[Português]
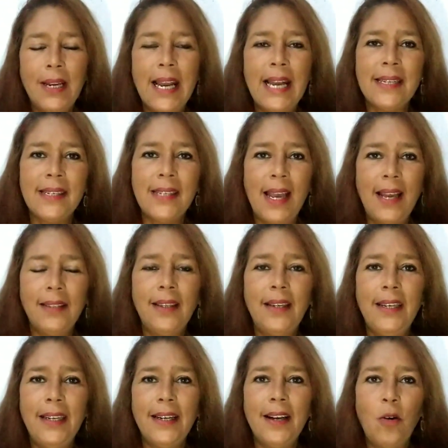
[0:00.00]
casada
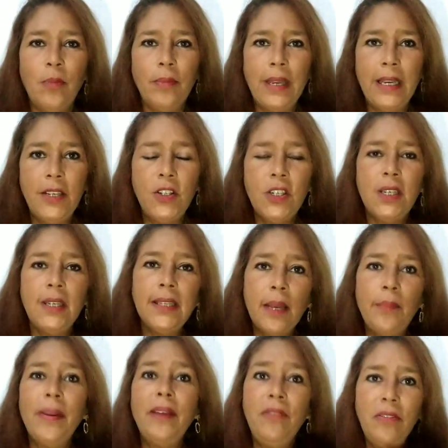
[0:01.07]
legalmente e
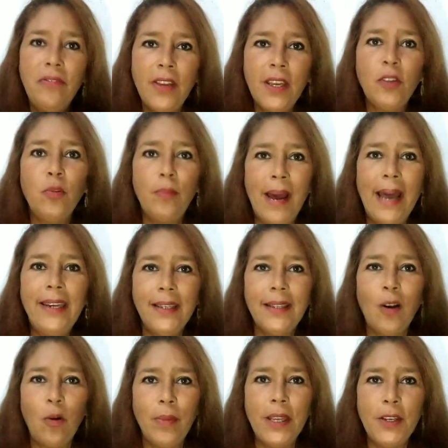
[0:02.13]
também vivendo
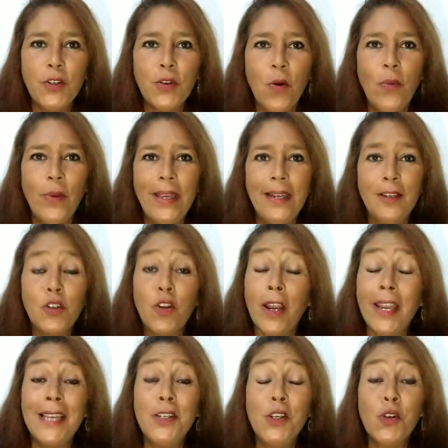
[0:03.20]
maritalmente com ele, só
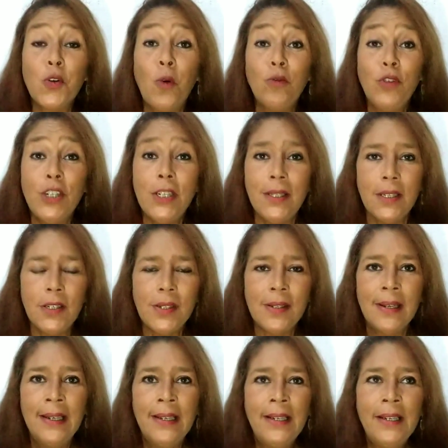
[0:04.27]
que às escondidas,